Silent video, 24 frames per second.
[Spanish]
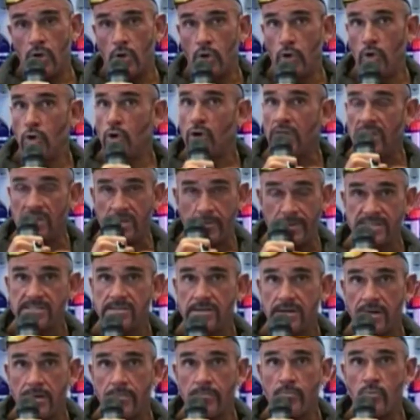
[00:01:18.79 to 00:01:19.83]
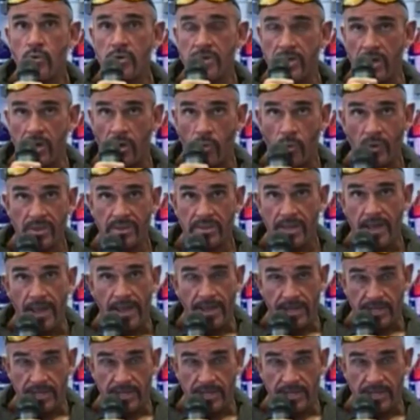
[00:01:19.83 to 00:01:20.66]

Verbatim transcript: lo que debéis tener muy en cuenta